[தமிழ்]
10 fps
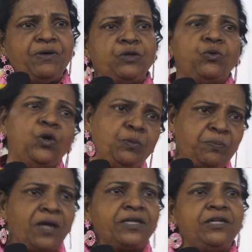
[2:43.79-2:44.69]
ஒவ்வொருவர்
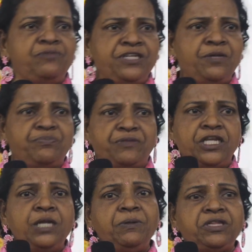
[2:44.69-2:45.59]
ஒரு பாடல்
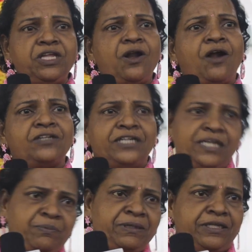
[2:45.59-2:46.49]
வீதம் இருபத்தி
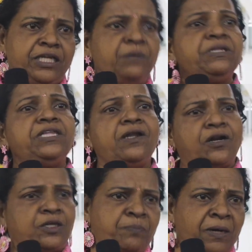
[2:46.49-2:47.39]
நான்கு நபர்
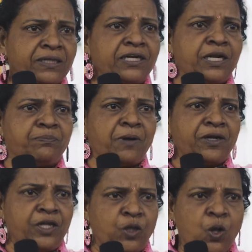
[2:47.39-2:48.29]
இருபத்தி நான்கு
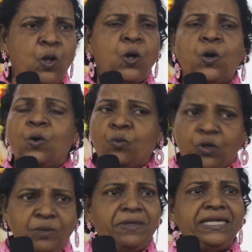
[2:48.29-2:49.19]
பாடல்களை பாடி
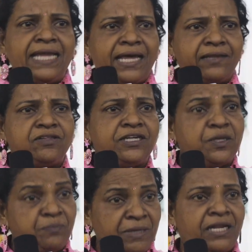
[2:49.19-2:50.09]
ஒரு மணி
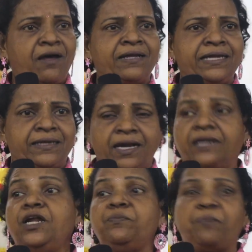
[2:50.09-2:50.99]
நேரத்திற்கு
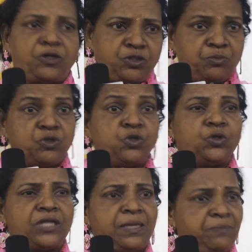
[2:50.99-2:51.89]
மேலாக கண்ணன்
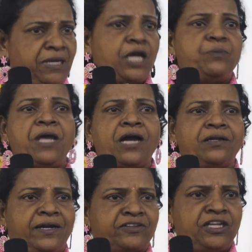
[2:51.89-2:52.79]
பாட்டு முற்றோதலை மிக
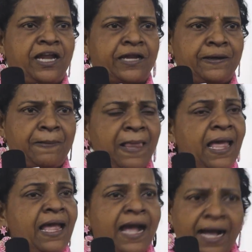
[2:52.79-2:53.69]
அருமையாக
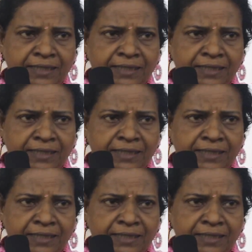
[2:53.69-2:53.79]
நடத்தினார்கள்